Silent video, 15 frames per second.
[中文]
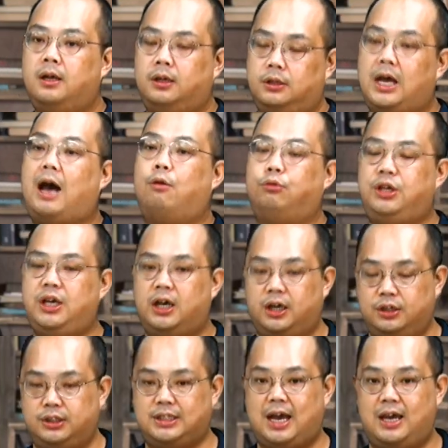汉武帝很
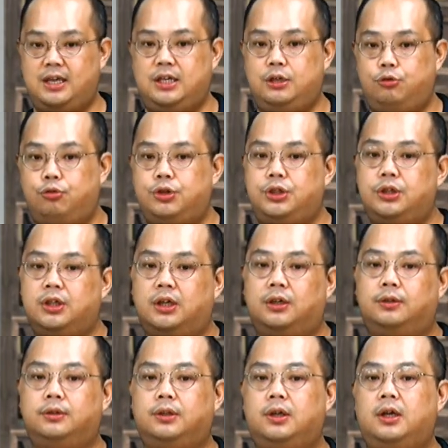在意，于是呢，
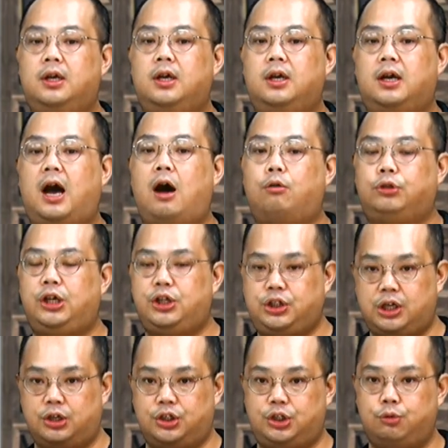汉武帝
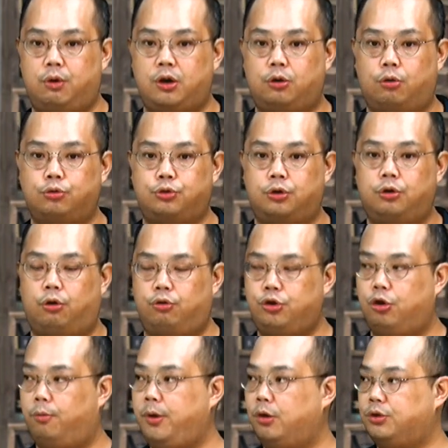正式问公孙弘有
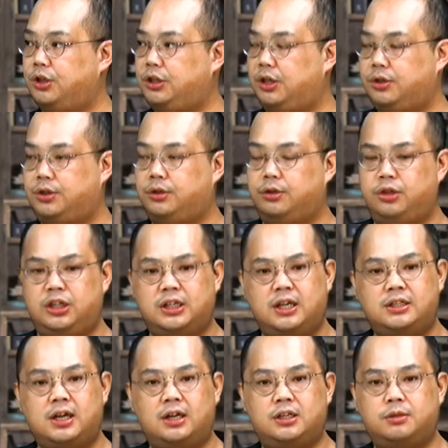没有这件事？你在
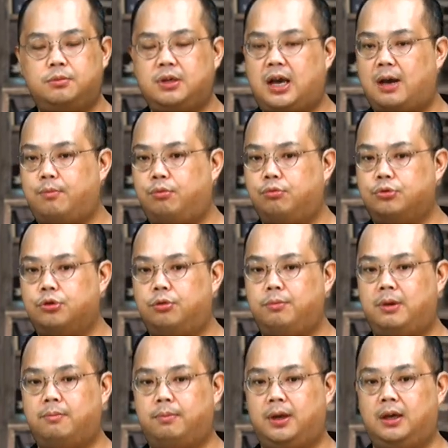家里是不是盖布做
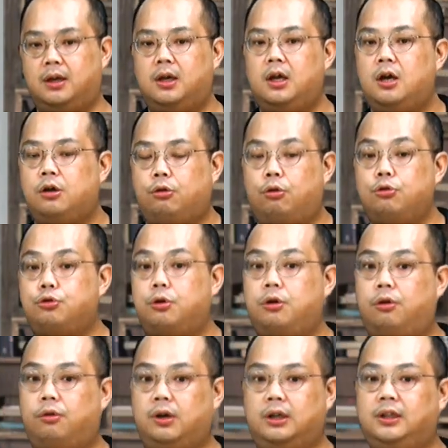棉被？公孙
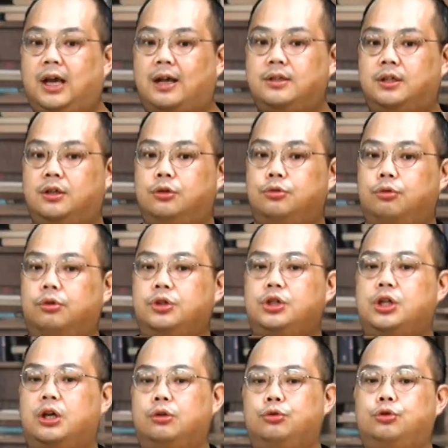弘很坦诚的说：“
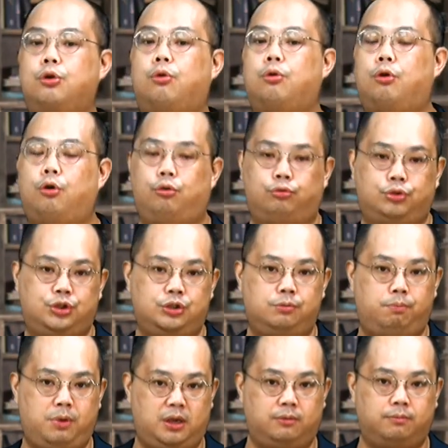承重弘之
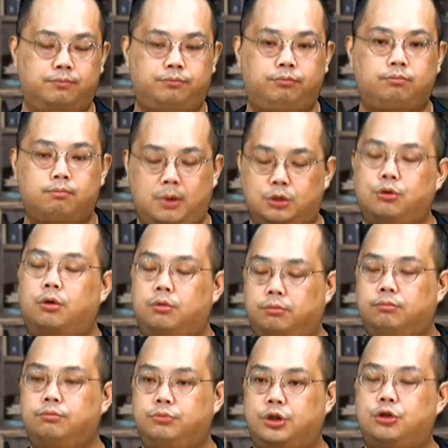病，没错，
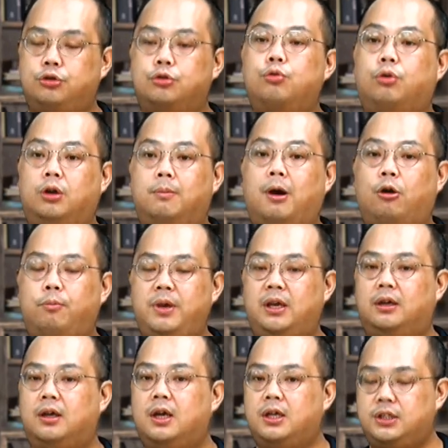这就是我的毛病，
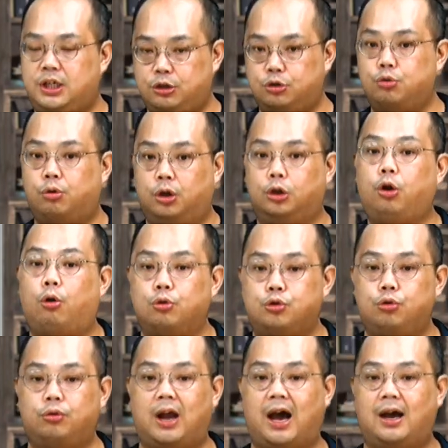这就是我的痛
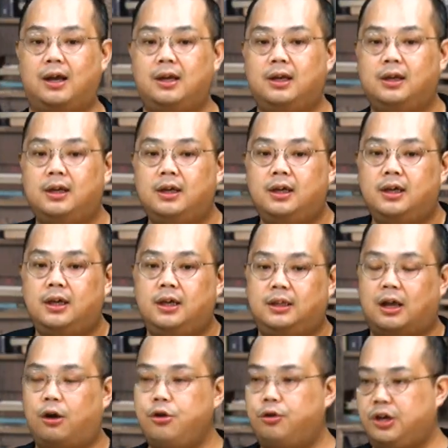处啦。”然
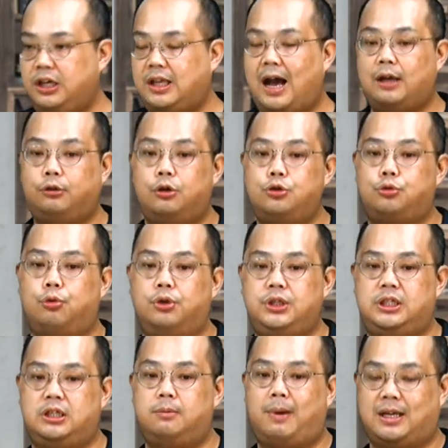后用了一大堆说
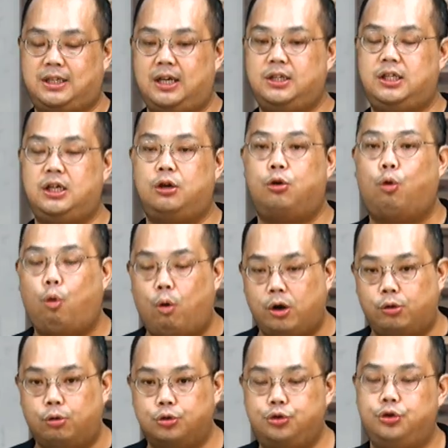辞，把这件事情混
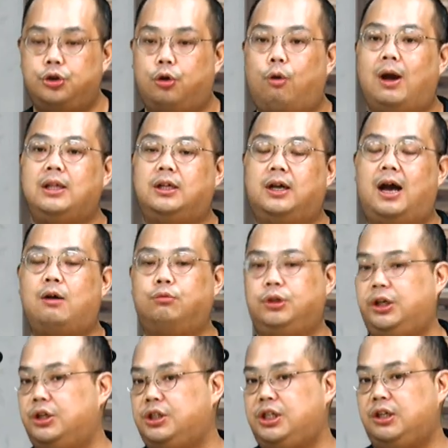过去，换得汉武帝
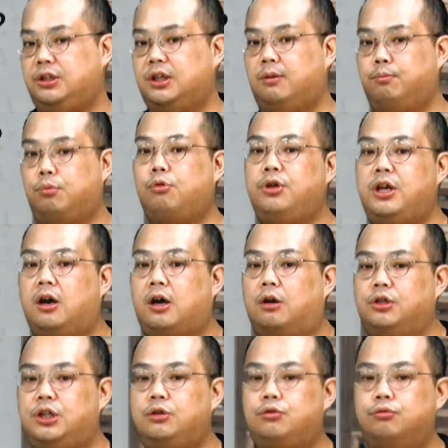的信任。不过你要搞
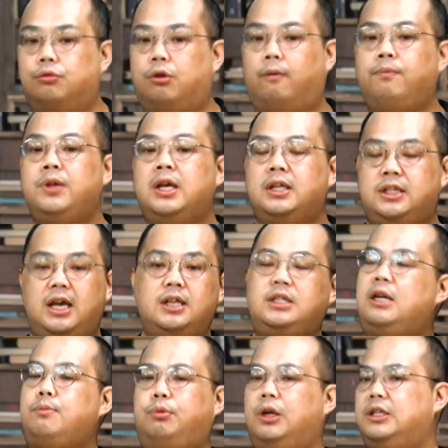清楚，这件事
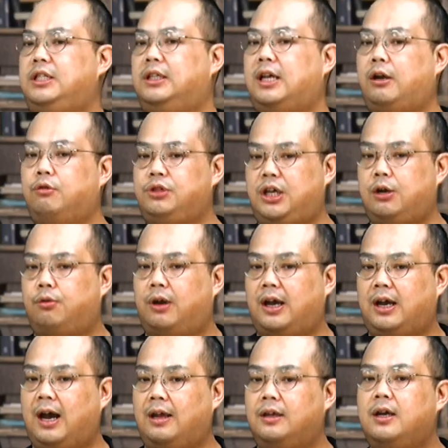情不能简单用结果来
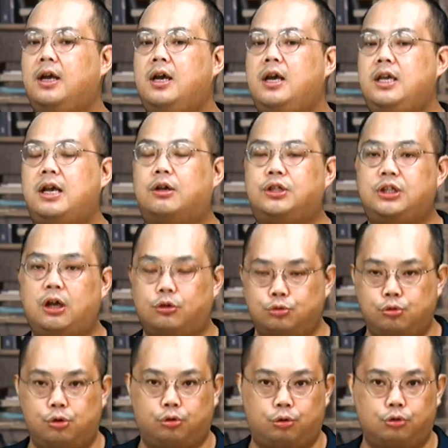看。要知道，如
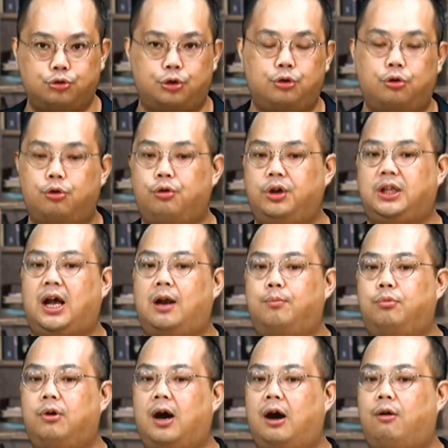果公孙弘回答的
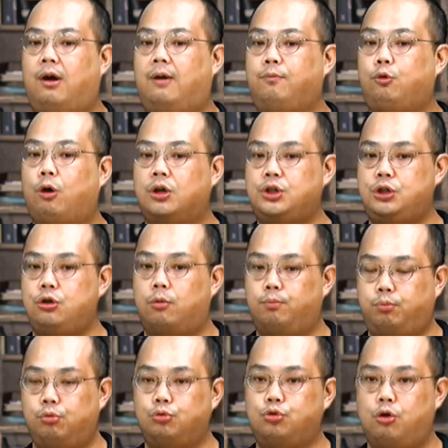不好啊，光是用
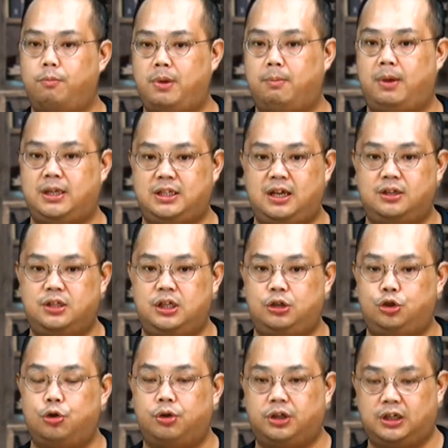布做棉被这件事情，
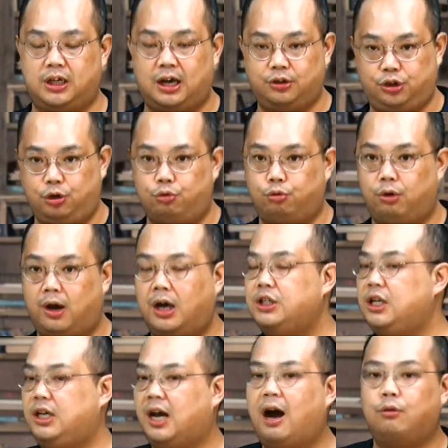就有可能让他丢官。而
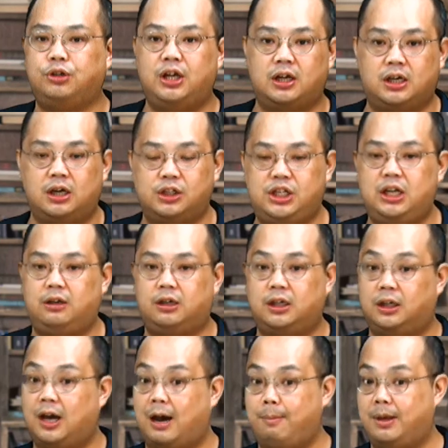且汉武帝的个性可能
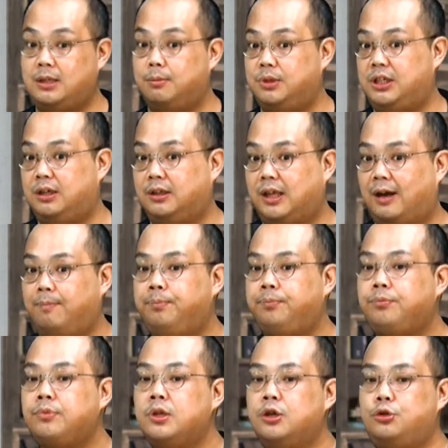还没这么简单。
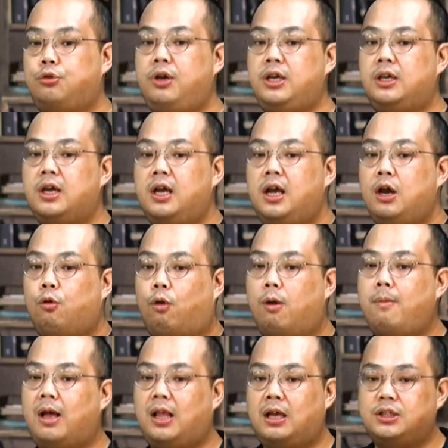所以王
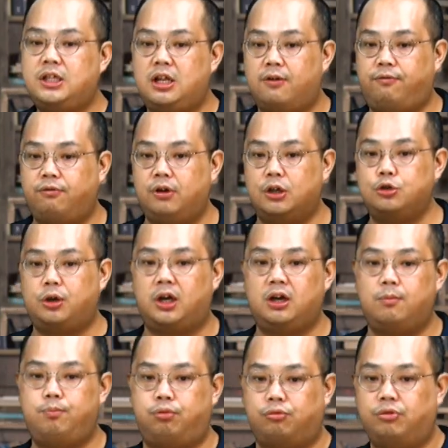莽让自己的夫人穿得跟
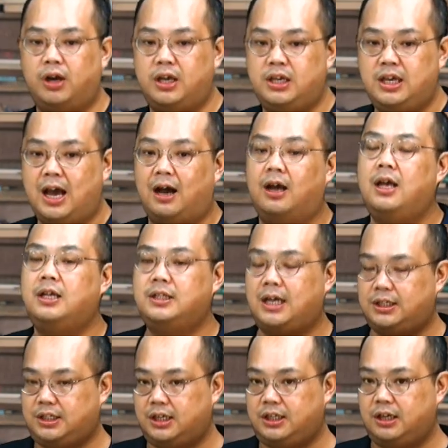仆人一样，在
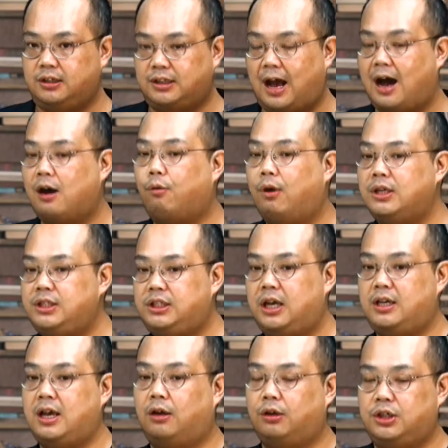接见达官显
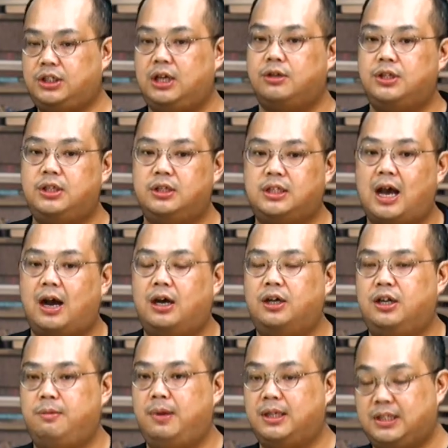要的正式场合里
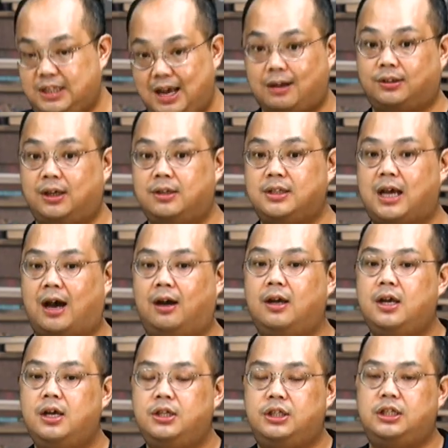面这样登场，
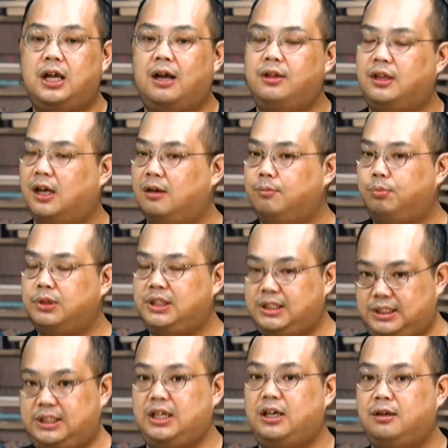其他人能不
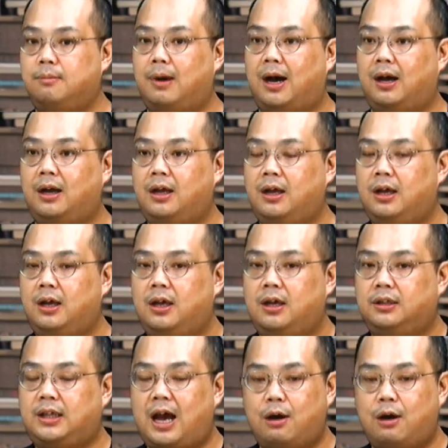惊吗？大家会